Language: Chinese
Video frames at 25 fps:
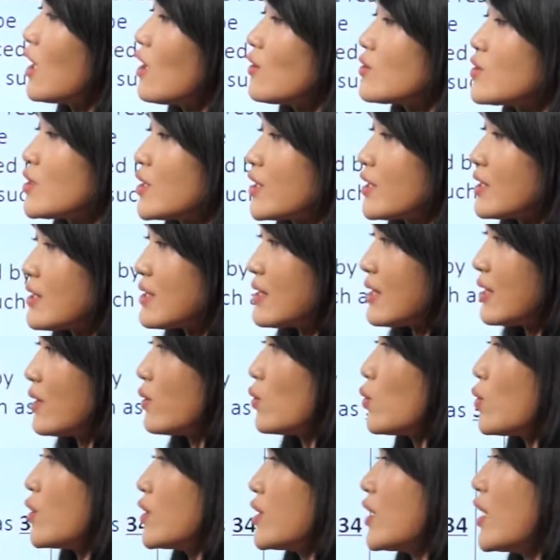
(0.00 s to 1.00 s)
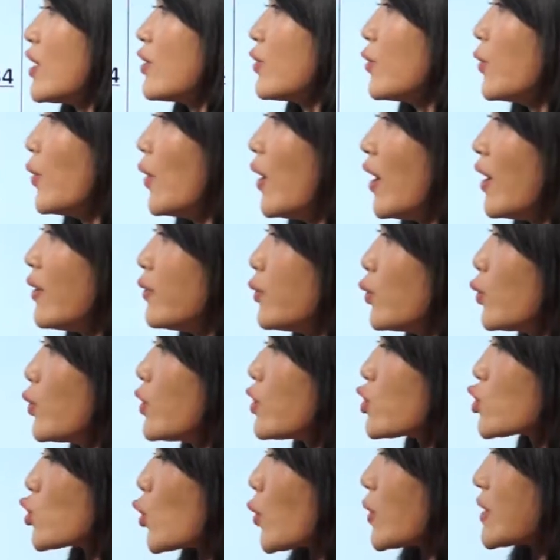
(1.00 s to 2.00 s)
到这个结果呢，有很
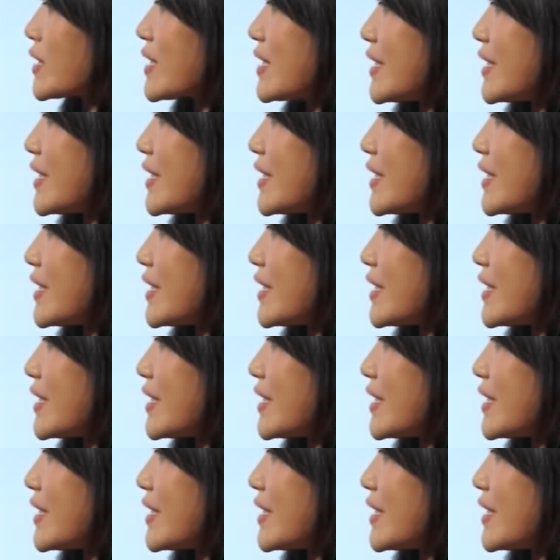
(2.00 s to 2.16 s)
多种